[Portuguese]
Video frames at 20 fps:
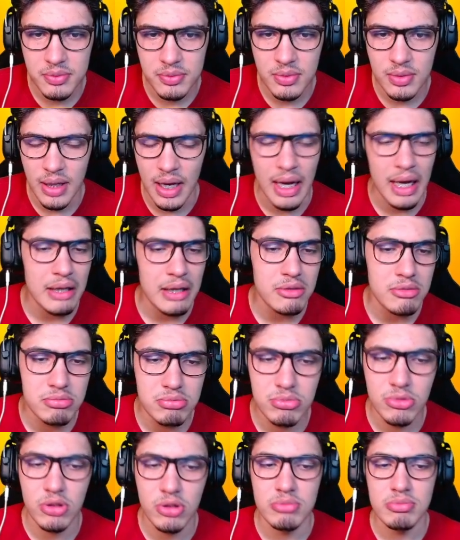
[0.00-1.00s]
Tá,
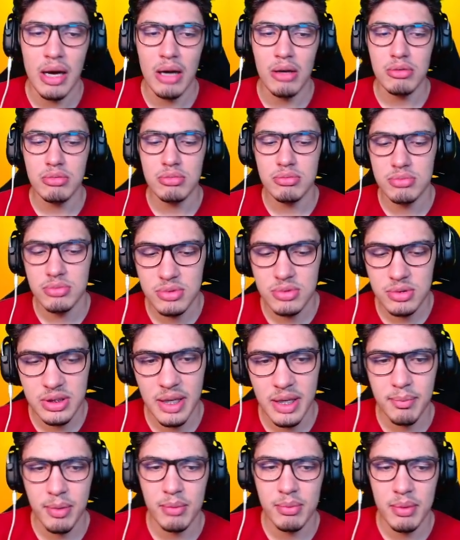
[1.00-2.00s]
normal. Não
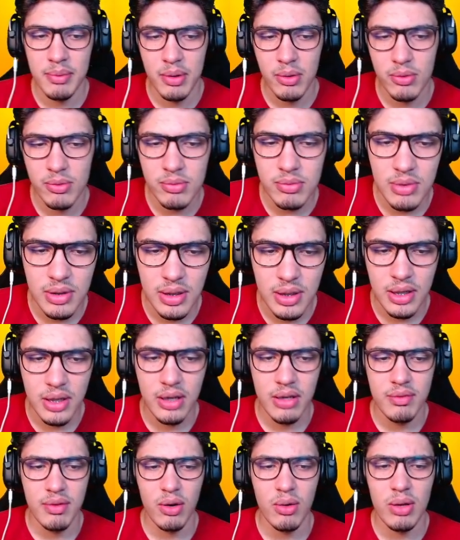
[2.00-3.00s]
tem problema algum. Vou
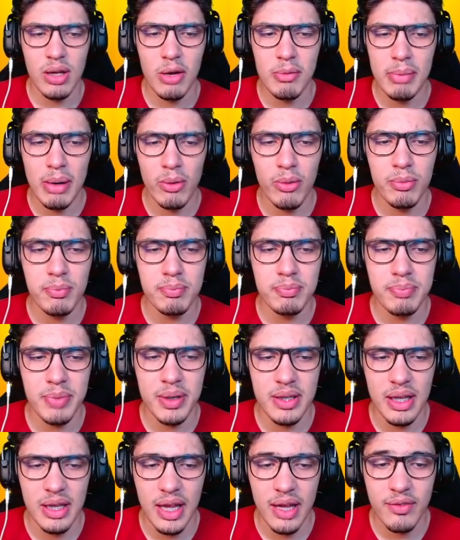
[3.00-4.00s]
colocar um baú perto
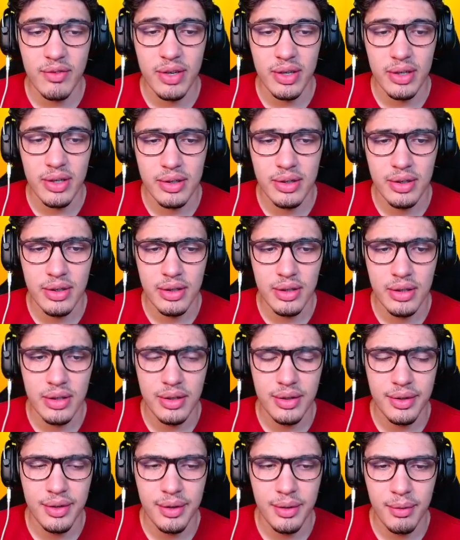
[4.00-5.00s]
da lava?
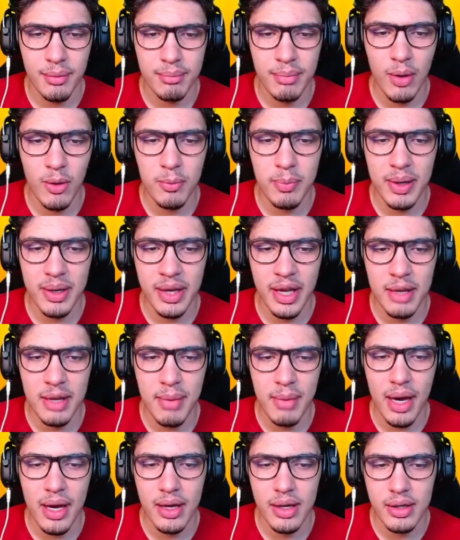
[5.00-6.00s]
Baú pra
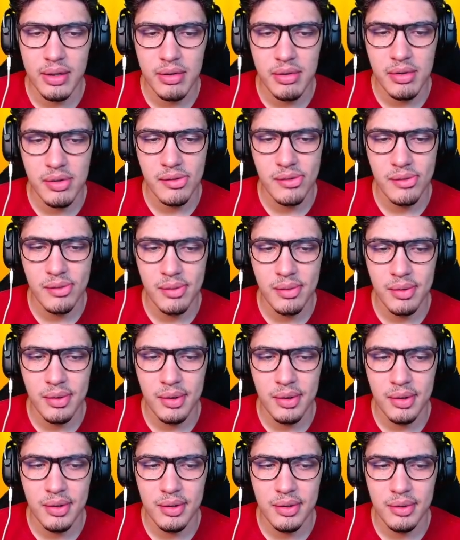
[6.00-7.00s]
queimar?
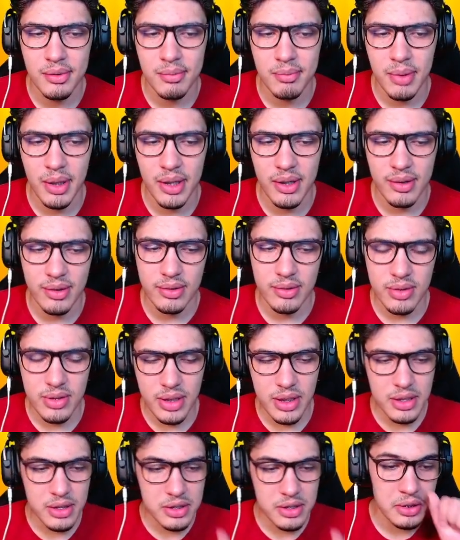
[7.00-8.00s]
Pera, eu não
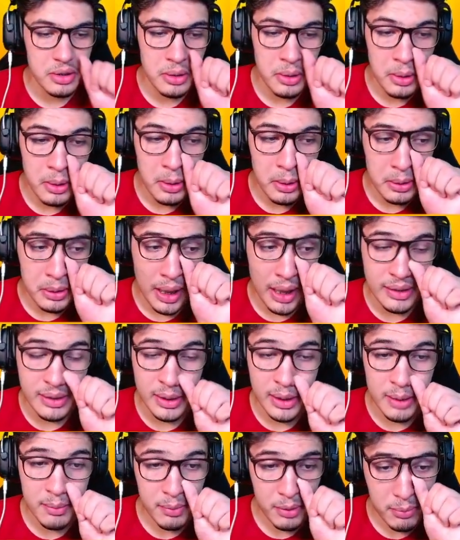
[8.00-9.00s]
entendi. Tá, tá
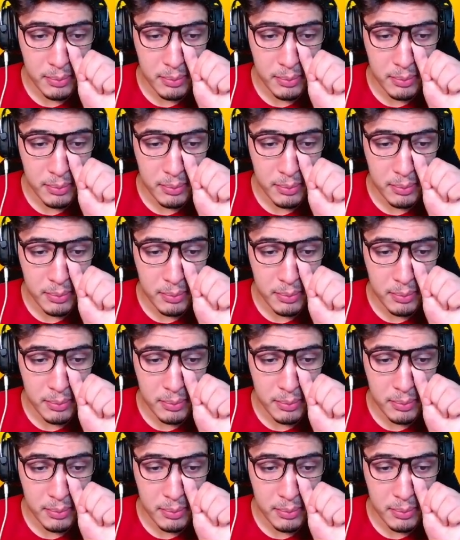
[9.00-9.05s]
queimando o